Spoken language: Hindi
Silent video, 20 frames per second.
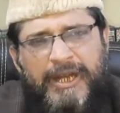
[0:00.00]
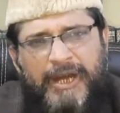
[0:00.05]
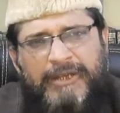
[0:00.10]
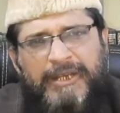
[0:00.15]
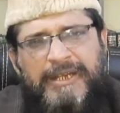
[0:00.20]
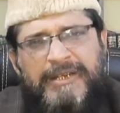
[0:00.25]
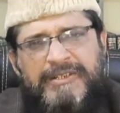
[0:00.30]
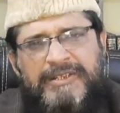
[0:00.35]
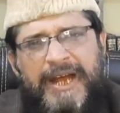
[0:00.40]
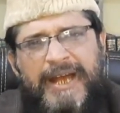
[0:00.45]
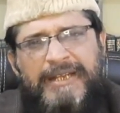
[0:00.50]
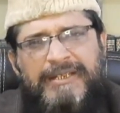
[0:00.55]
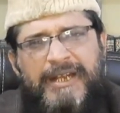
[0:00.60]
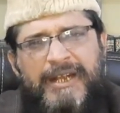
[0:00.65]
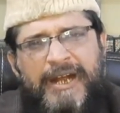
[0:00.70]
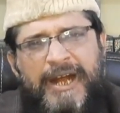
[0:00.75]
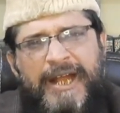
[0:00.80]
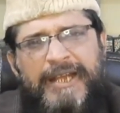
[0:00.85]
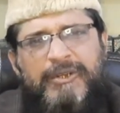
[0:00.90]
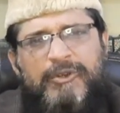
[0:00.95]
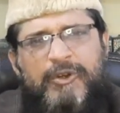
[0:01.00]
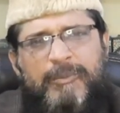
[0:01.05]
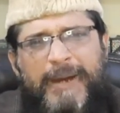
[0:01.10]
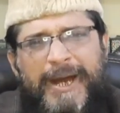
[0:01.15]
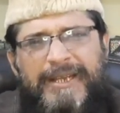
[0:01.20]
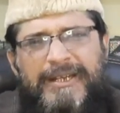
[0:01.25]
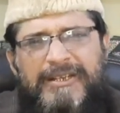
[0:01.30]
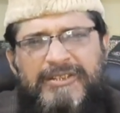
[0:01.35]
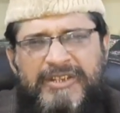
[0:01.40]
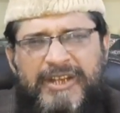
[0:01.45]
और इंसान का खालिक व
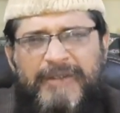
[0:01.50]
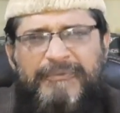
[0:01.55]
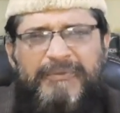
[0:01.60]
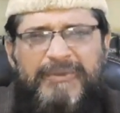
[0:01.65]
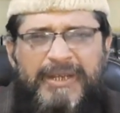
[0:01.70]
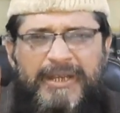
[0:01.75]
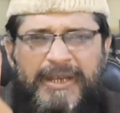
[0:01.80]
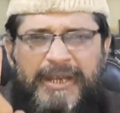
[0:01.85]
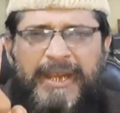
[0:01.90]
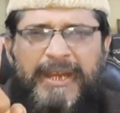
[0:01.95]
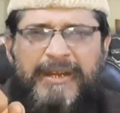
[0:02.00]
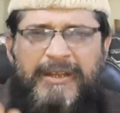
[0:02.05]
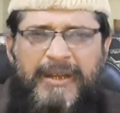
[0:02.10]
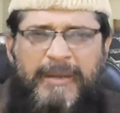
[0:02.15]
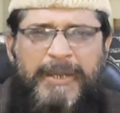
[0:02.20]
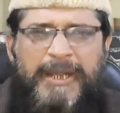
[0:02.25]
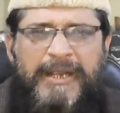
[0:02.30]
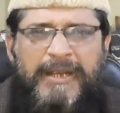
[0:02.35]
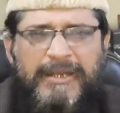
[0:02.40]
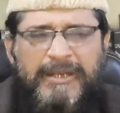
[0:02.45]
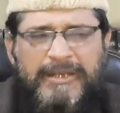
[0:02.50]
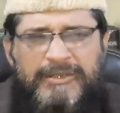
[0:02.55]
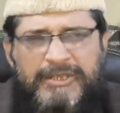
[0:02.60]
मालिक सिर्फ एक रब है